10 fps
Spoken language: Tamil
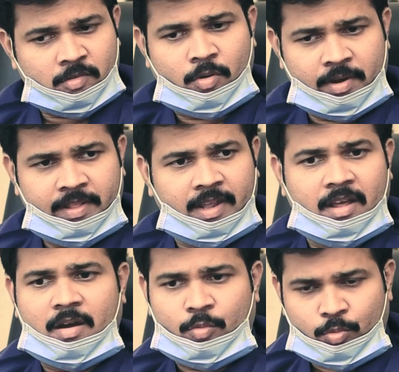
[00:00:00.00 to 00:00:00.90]

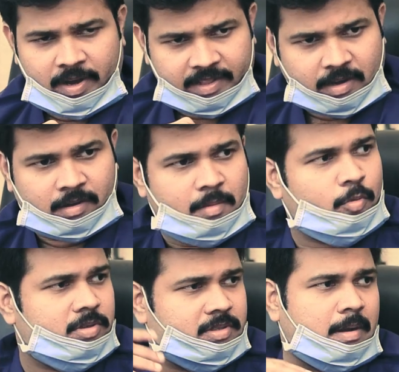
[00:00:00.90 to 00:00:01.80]
குழந்தைங்கள அவங்களே
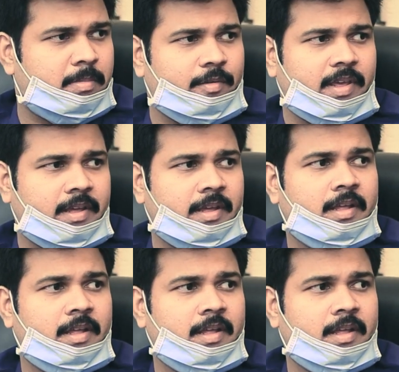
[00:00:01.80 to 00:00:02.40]
தட்டில் போட்டு சாப்பிடுவீங்க